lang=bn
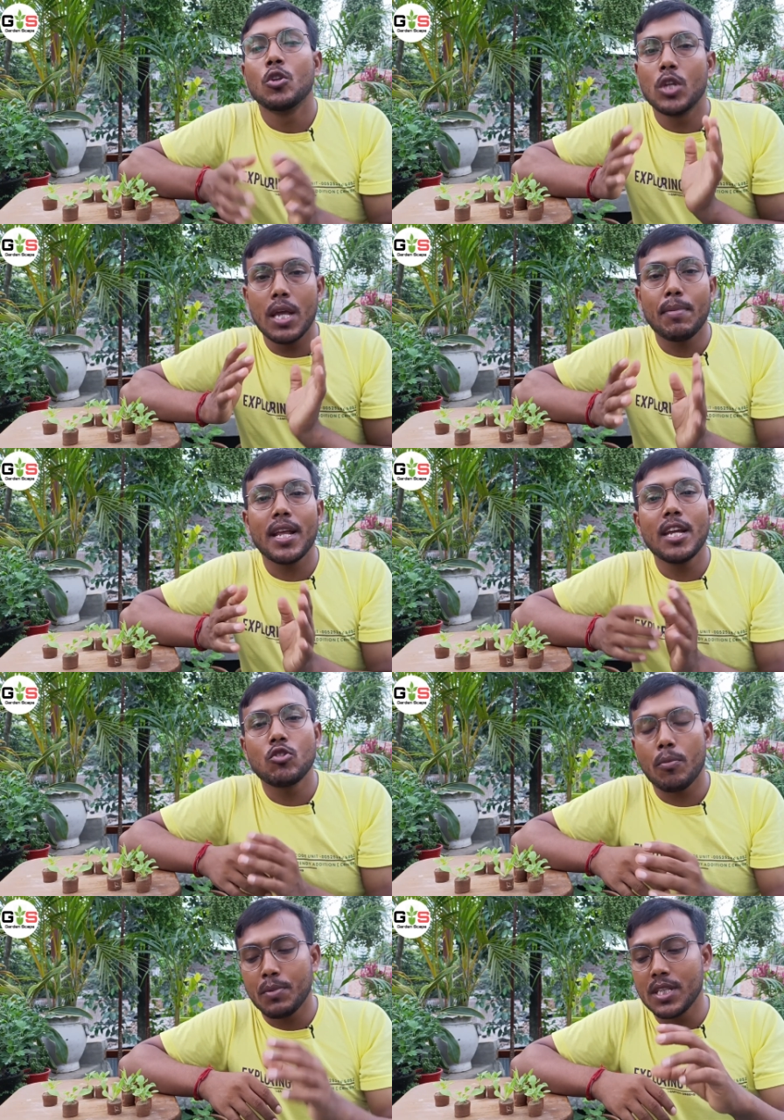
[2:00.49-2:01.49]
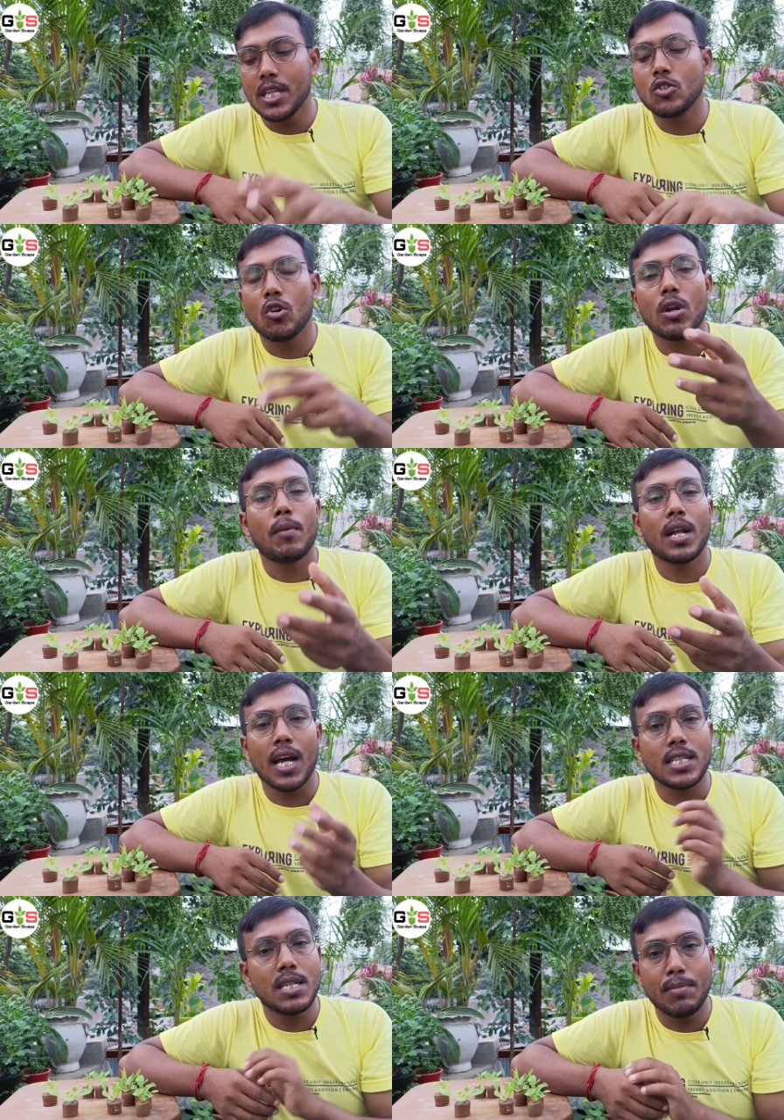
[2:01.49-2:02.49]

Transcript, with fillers: তো এবার এই টপটিতে যখন আবার গাছটি